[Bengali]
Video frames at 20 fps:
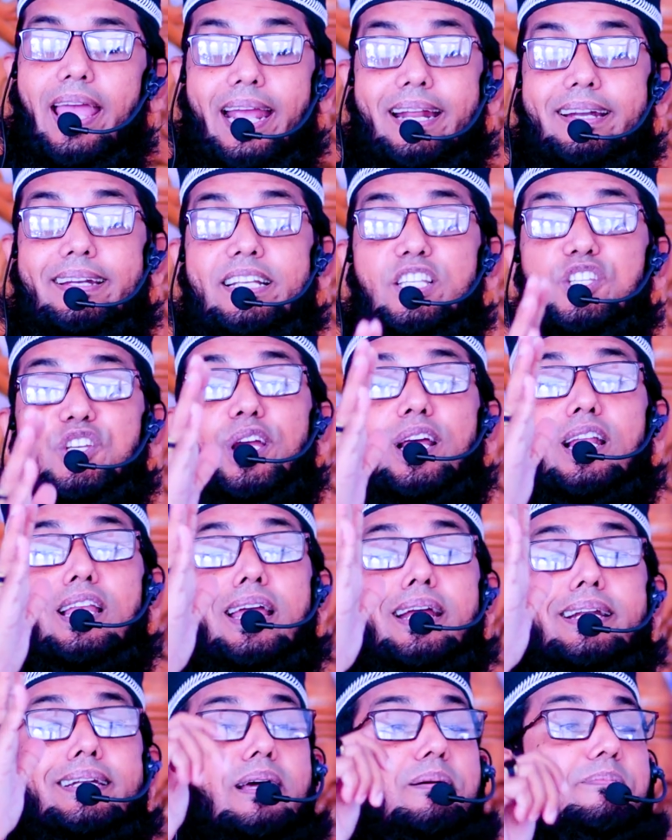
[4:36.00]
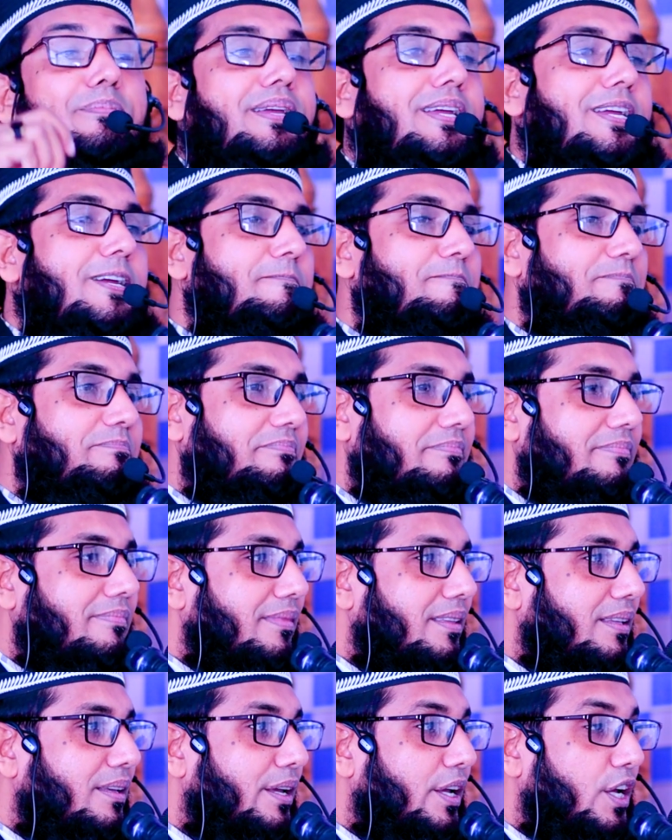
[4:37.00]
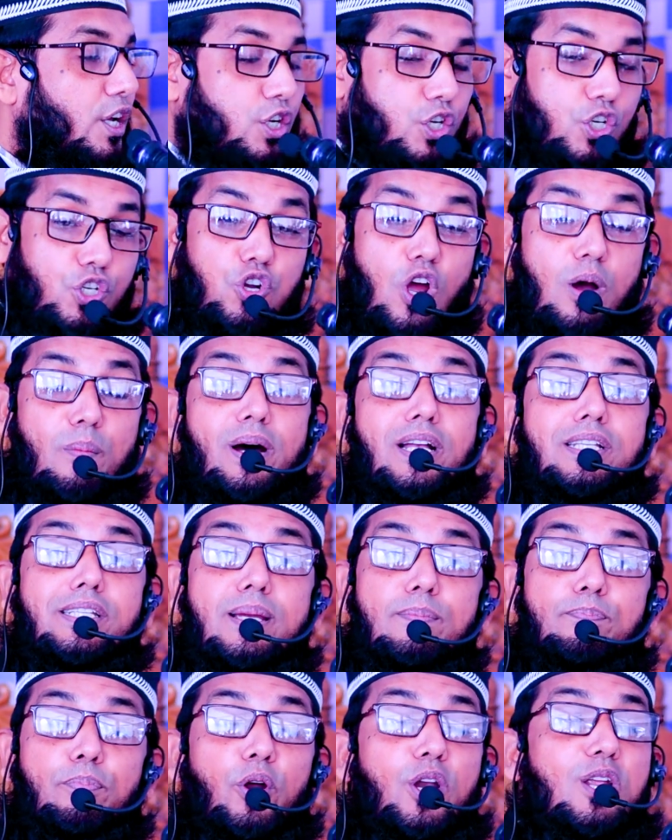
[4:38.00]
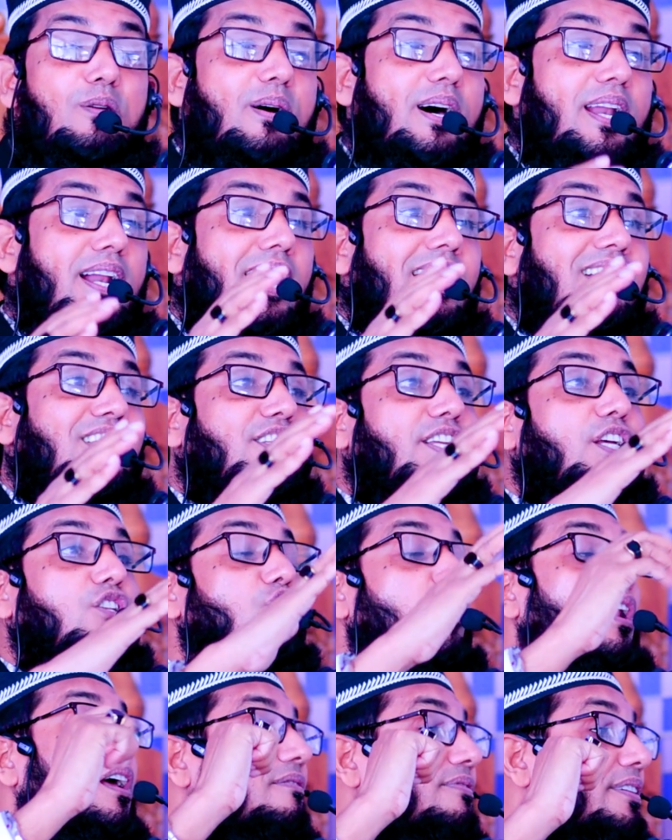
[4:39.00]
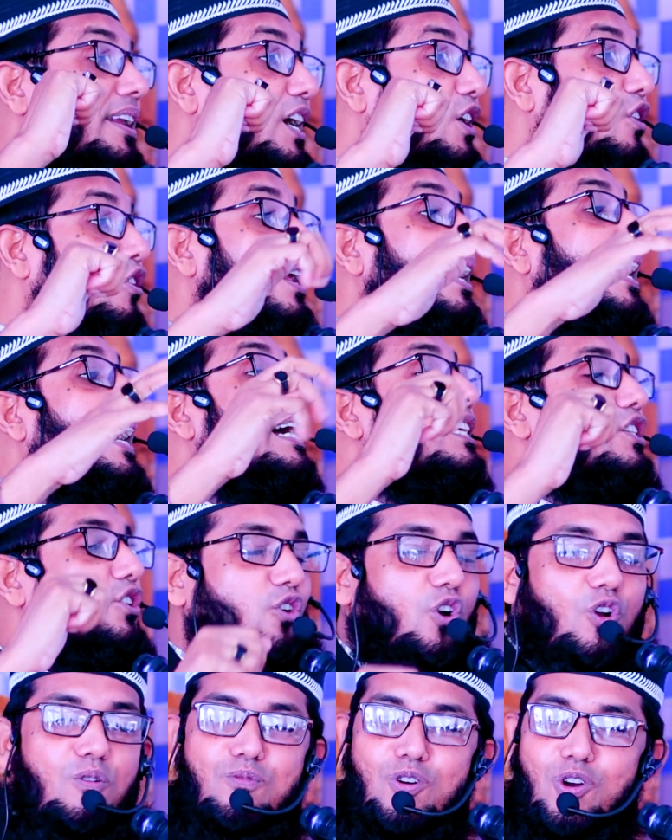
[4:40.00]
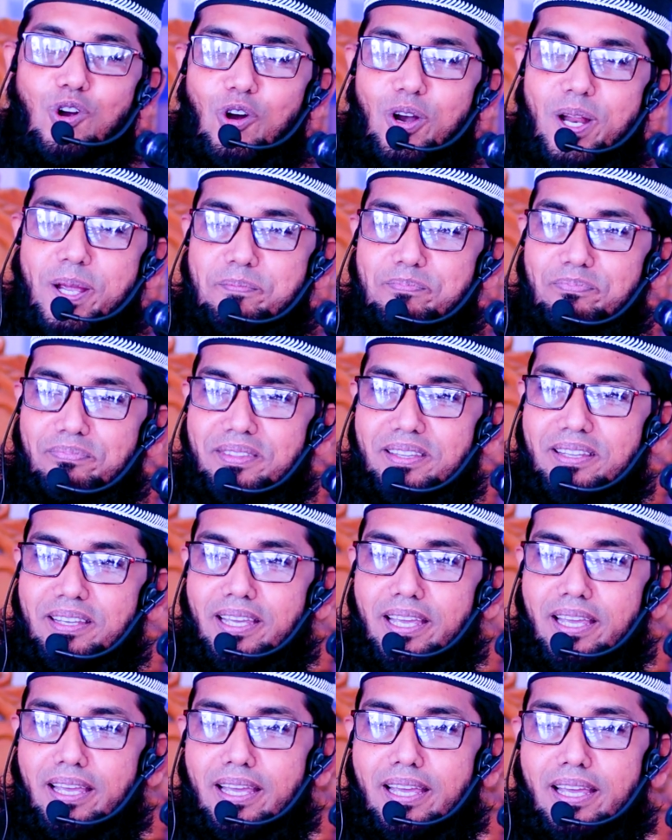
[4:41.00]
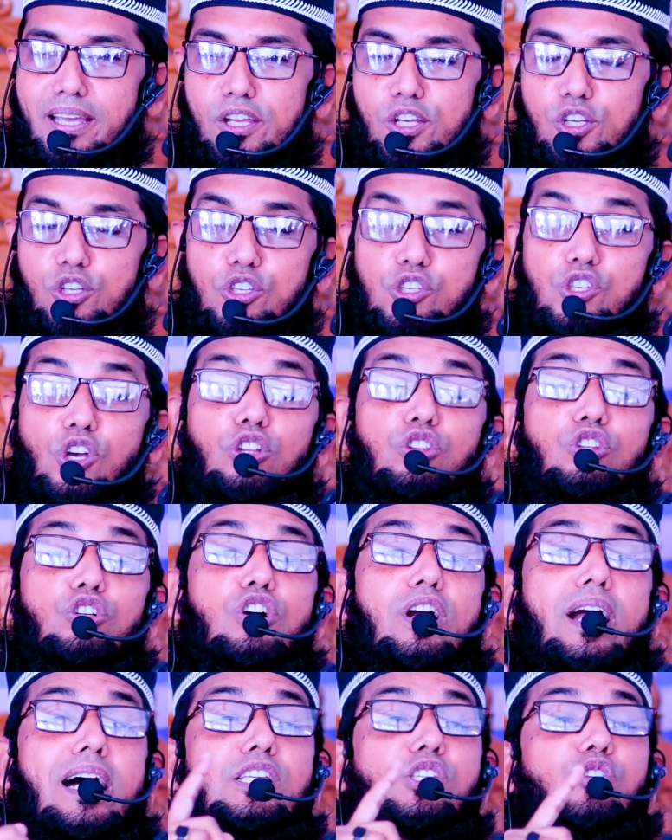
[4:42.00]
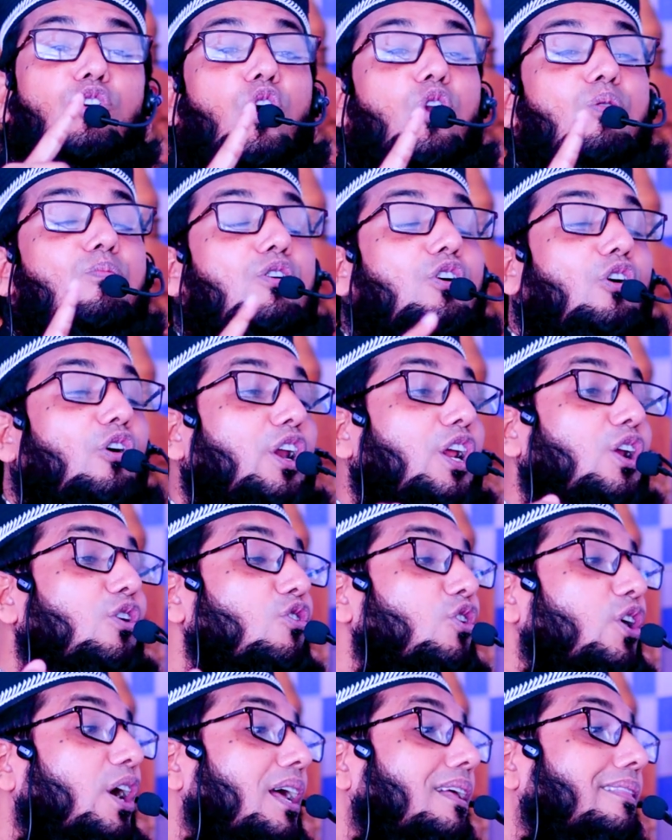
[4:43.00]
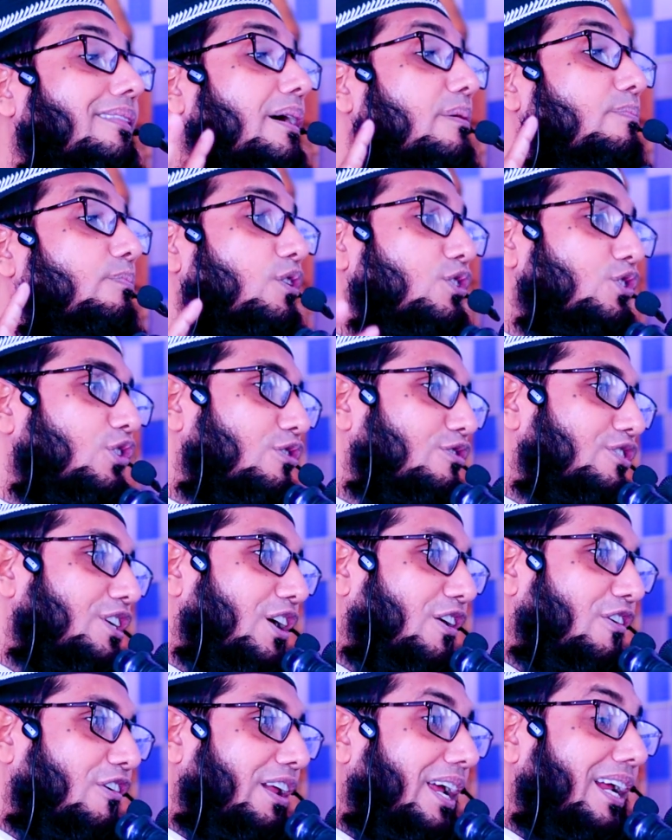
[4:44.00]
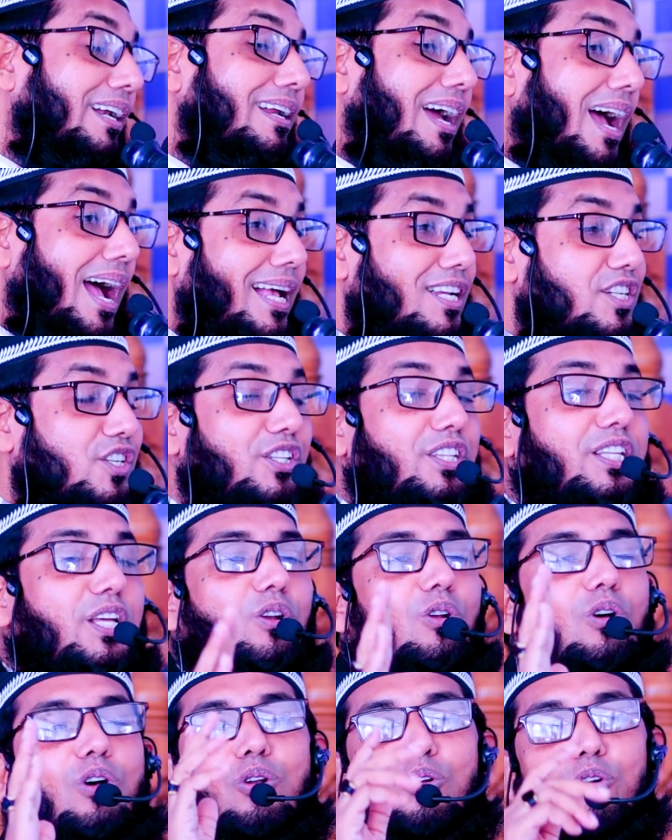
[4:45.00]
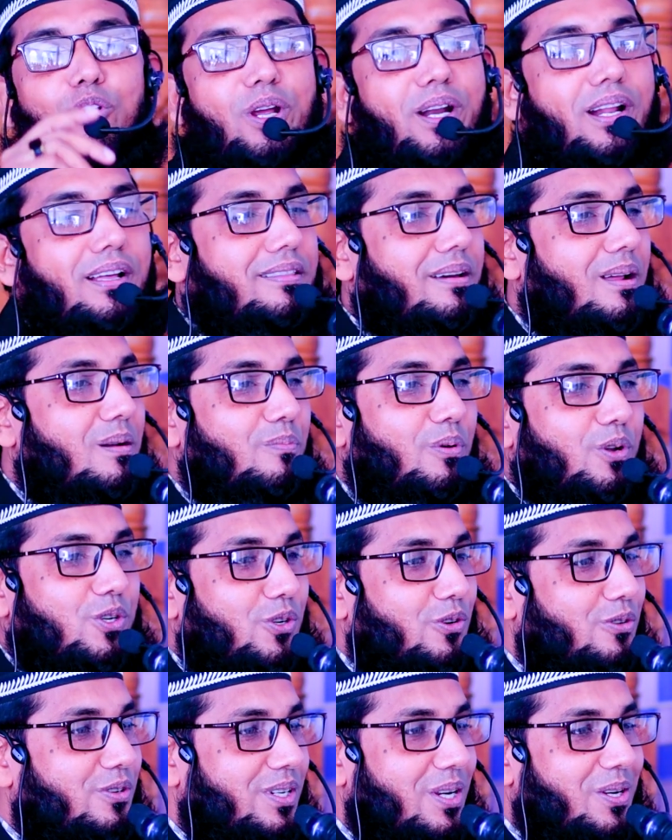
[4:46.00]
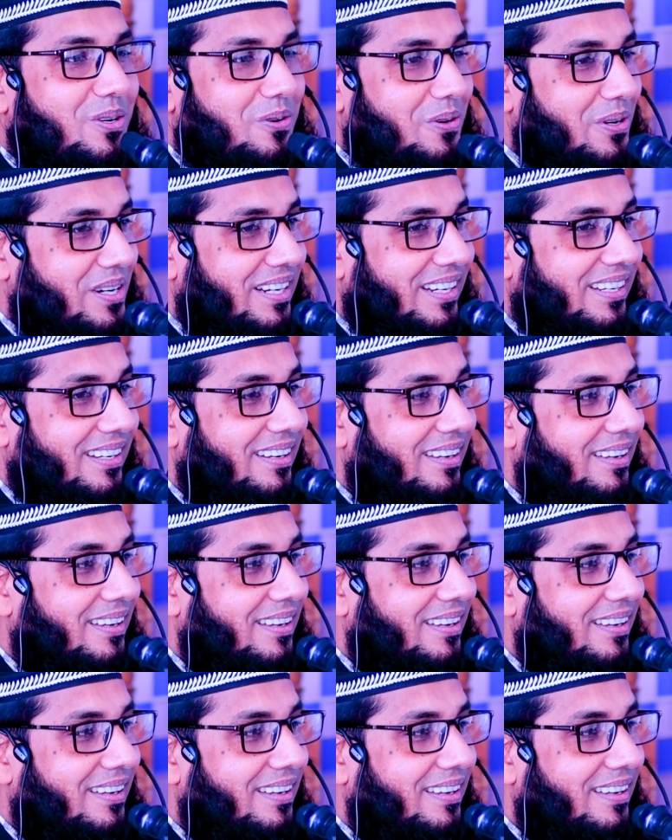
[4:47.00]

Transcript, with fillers: একটা ছেলে একটা মেয়ে সমাজে পরিবারে রাষ্ট্রে চলাফেরা করে কাজকর্ম করে যত কাজকর্ম করে লোকেরা তার প্রশংসা করে একটা হাসি দিল লোকেরা তার প্রশংসা করে